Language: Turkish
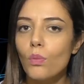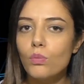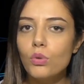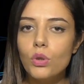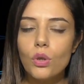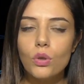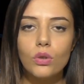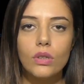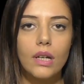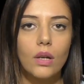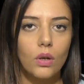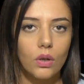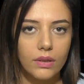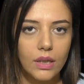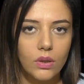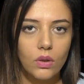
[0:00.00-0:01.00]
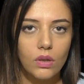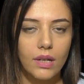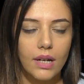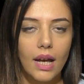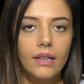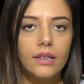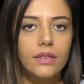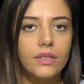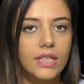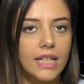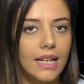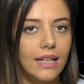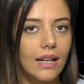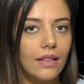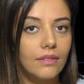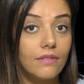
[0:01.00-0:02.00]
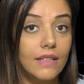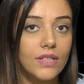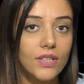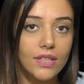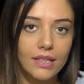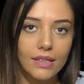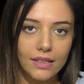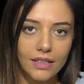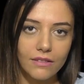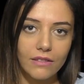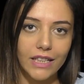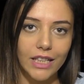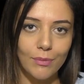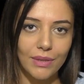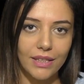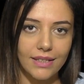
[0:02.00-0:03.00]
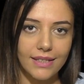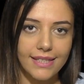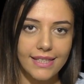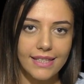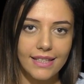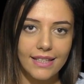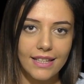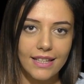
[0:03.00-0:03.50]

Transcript: Bu konuya örnek olarak ceylan ve çitaları verebiliriz.